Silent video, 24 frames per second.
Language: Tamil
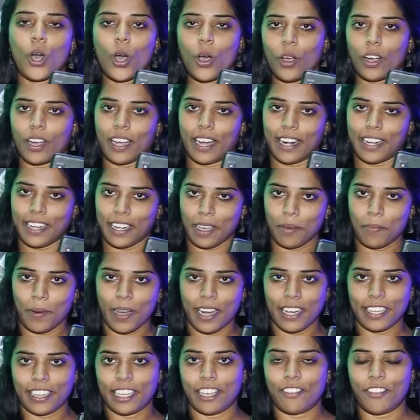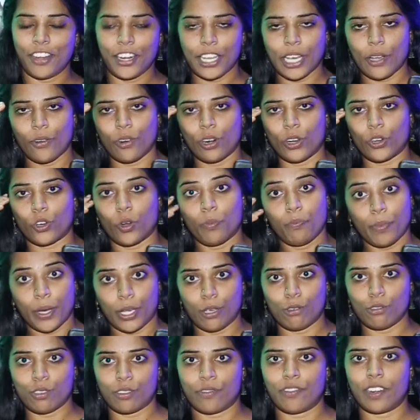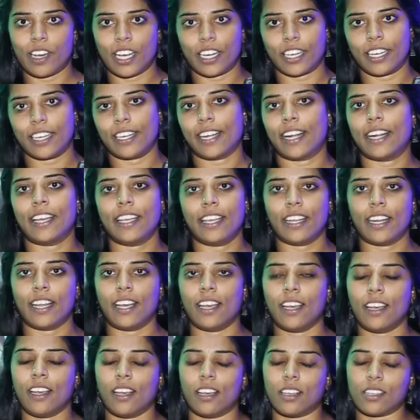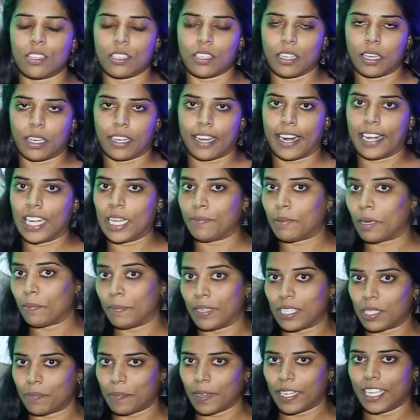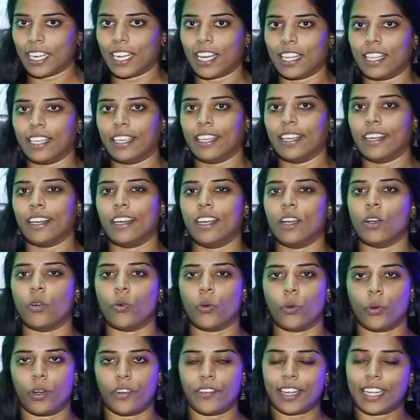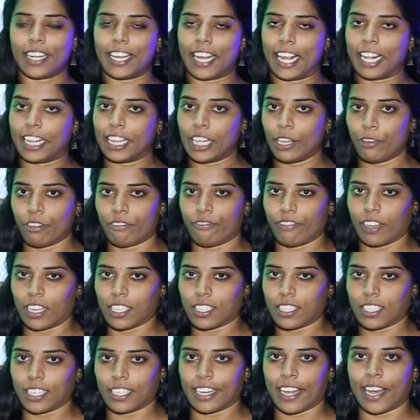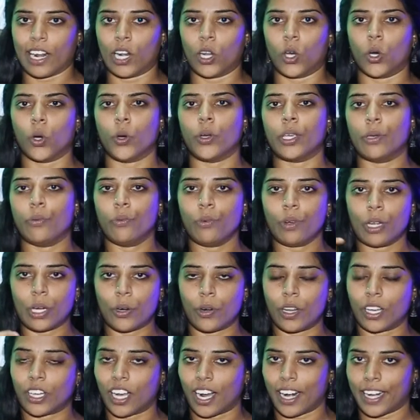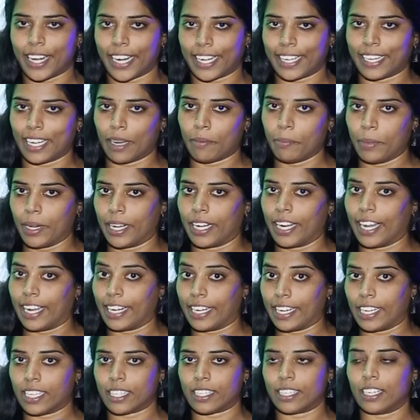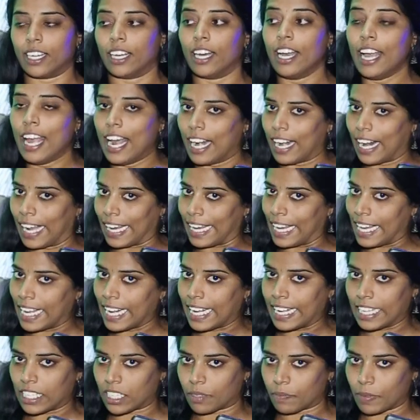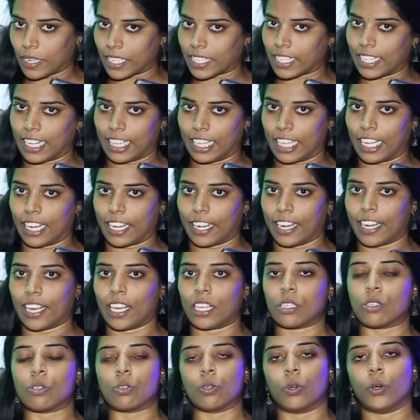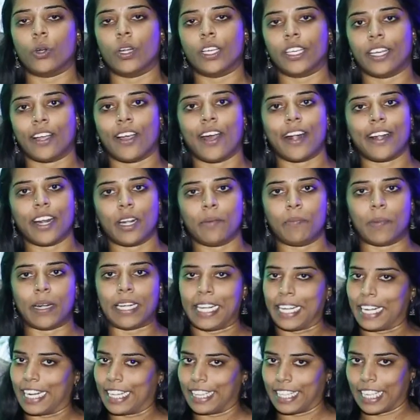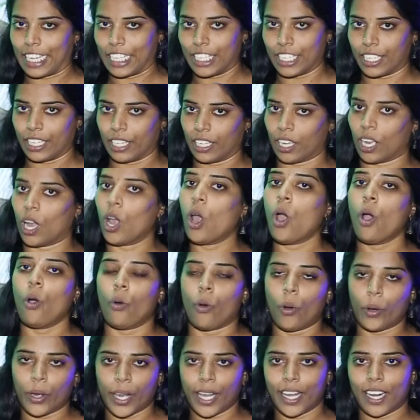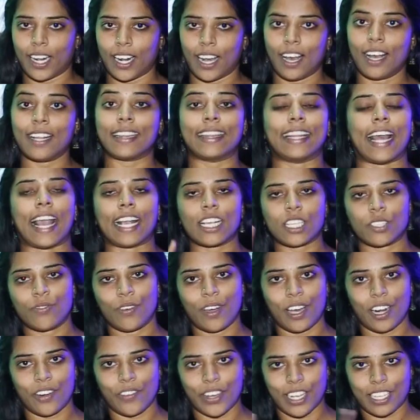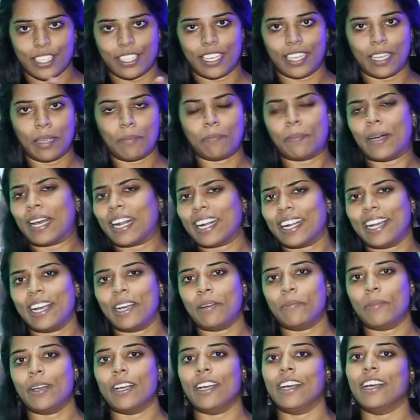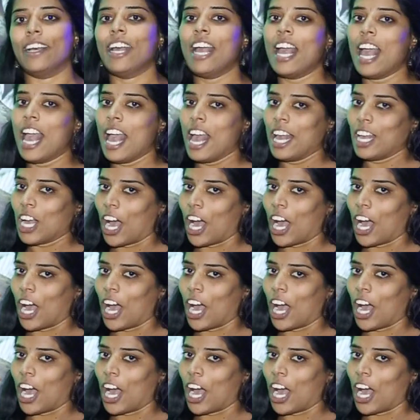ஸோ கண்டிப்பாக கண்டிப்பாக இந்த வீடியோ உங்களுக்கு ரொம்ப யூஸ்ஃபுல்லாக இருக்குன்னு நினைக்கிறேன் ஸோ கண்டிப்பாக மிஸ் பண்ணிடாதீங்க உங்கள் வீட்டில் எந்த ஒரு ஃபங்க்ஷன்னாலும் இவங்களோட காண்டாக்ட் நம்பர் அட்ரஸ்லாம் நான் கீழே டிஸ்கிரிப்ஷனில் தரேன் ஸோ நீங்கள் காண்டாக்ட் பண்ணி டீட்டெயில் தெரிஞ்சுக்கோங்க ஓகேங்களா தேங்க்ஸ் ஃபார் வாட்சிங் மறக்காமல்